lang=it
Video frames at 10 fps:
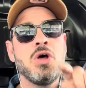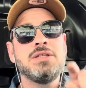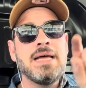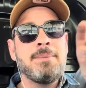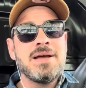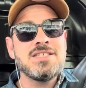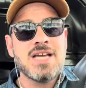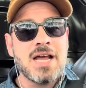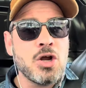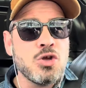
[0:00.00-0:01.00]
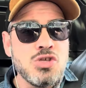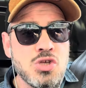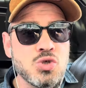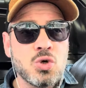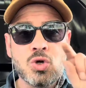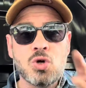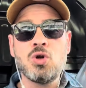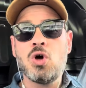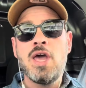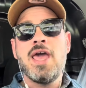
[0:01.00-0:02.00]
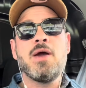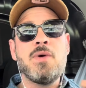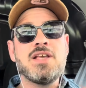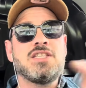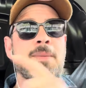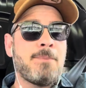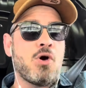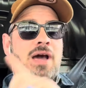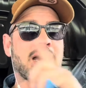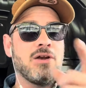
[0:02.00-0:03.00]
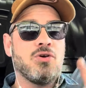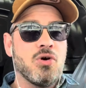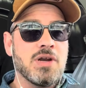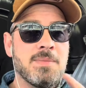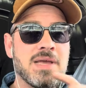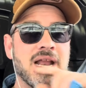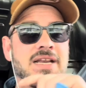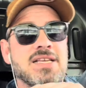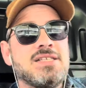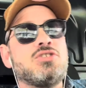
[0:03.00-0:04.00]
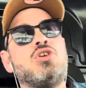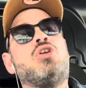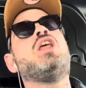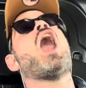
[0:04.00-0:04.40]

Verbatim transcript: da mangiare ogni giorno e questi boccaloni milanisti sono lì